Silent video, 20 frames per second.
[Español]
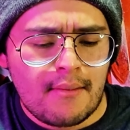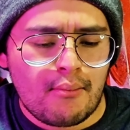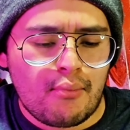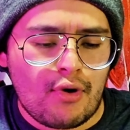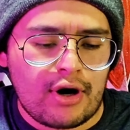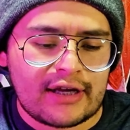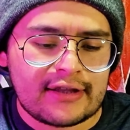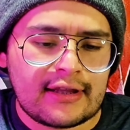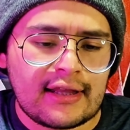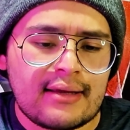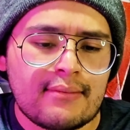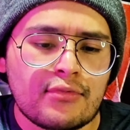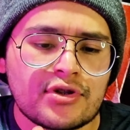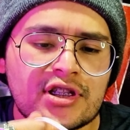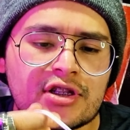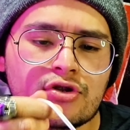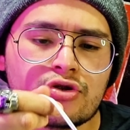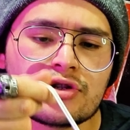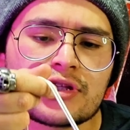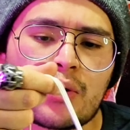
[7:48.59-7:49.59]
Por acá tenemos
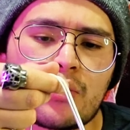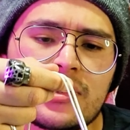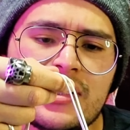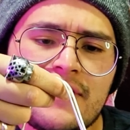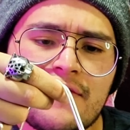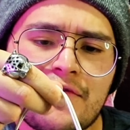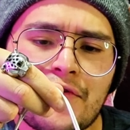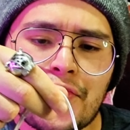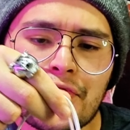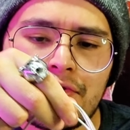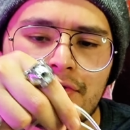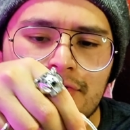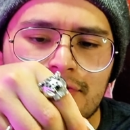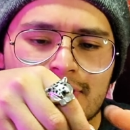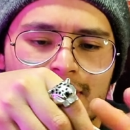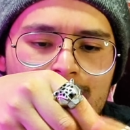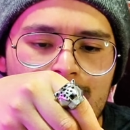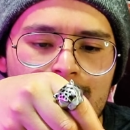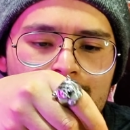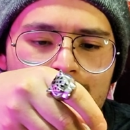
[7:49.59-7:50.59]
estos audífonos
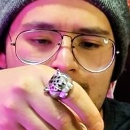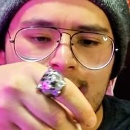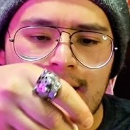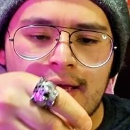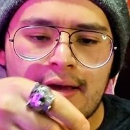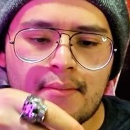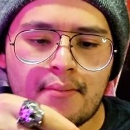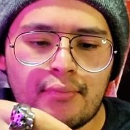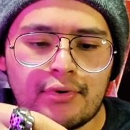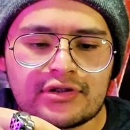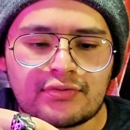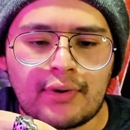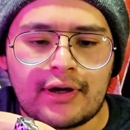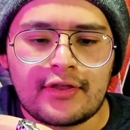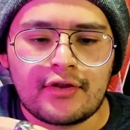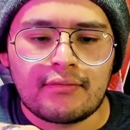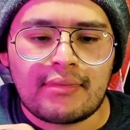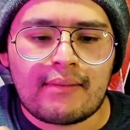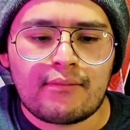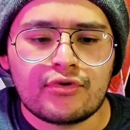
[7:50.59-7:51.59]
que, pues
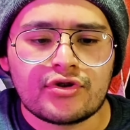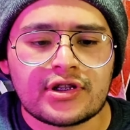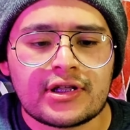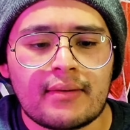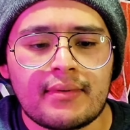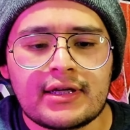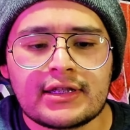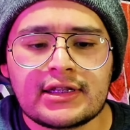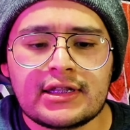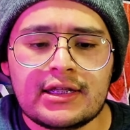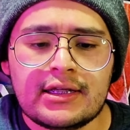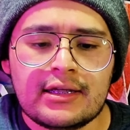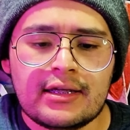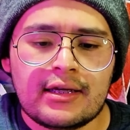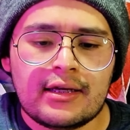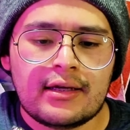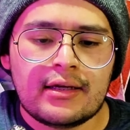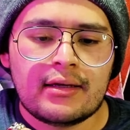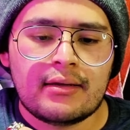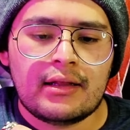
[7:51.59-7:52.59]
bueno, vamos a ver si
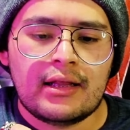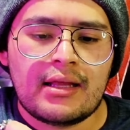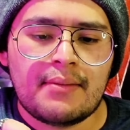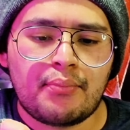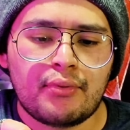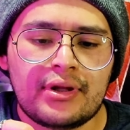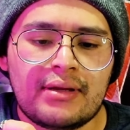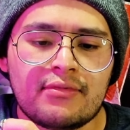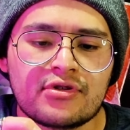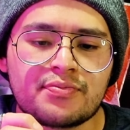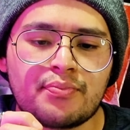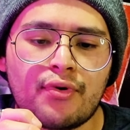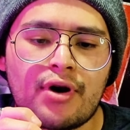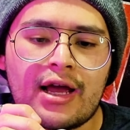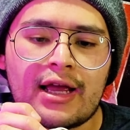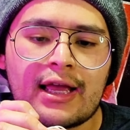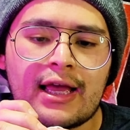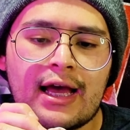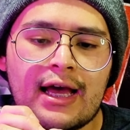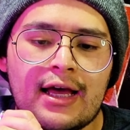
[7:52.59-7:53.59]
le ponemos por
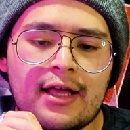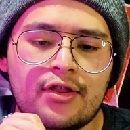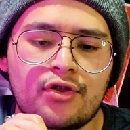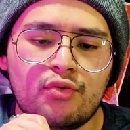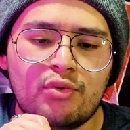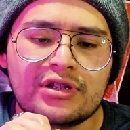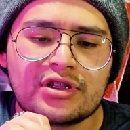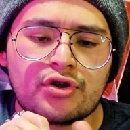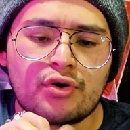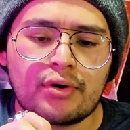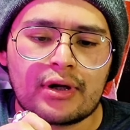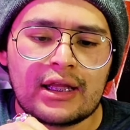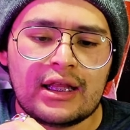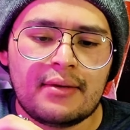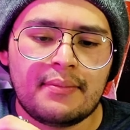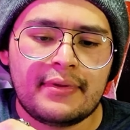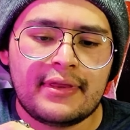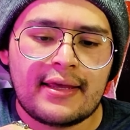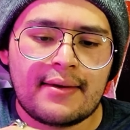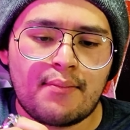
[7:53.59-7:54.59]
acá nuestro
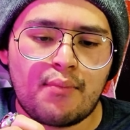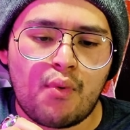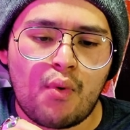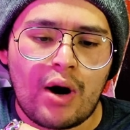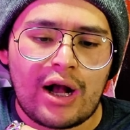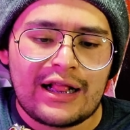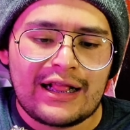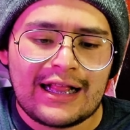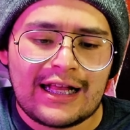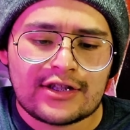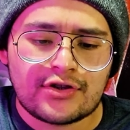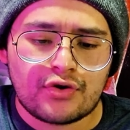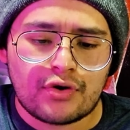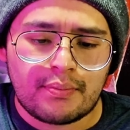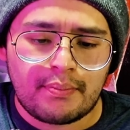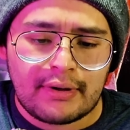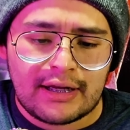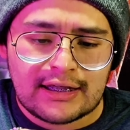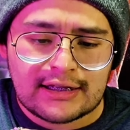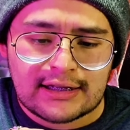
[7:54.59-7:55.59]
clip de voilà
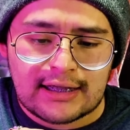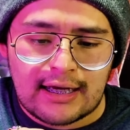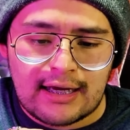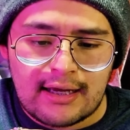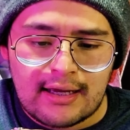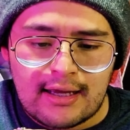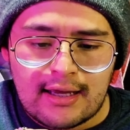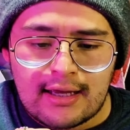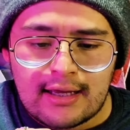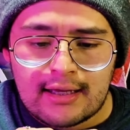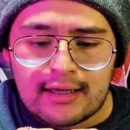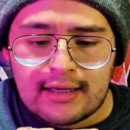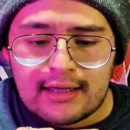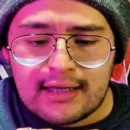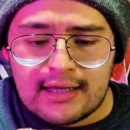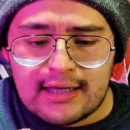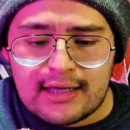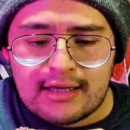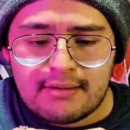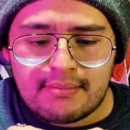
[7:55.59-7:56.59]
sorpresa
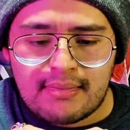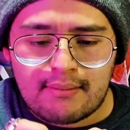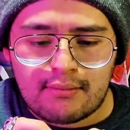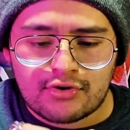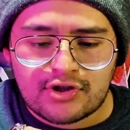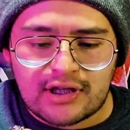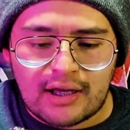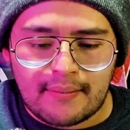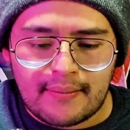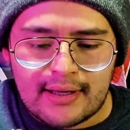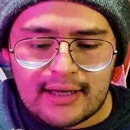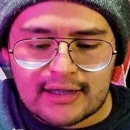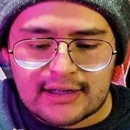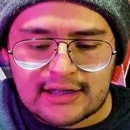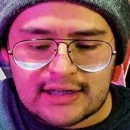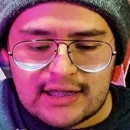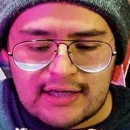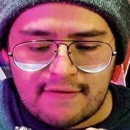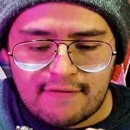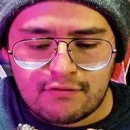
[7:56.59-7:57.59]
y vamos a ver
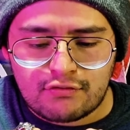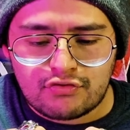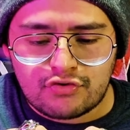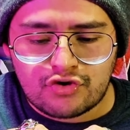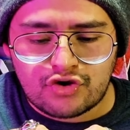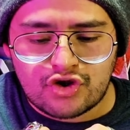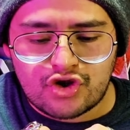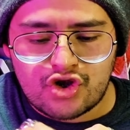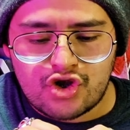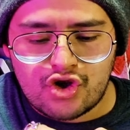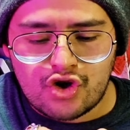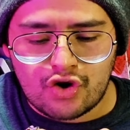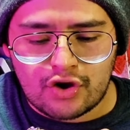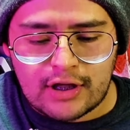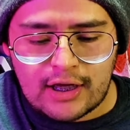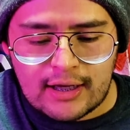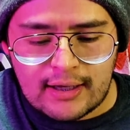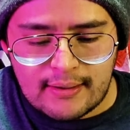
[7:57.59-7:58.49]
si funciona.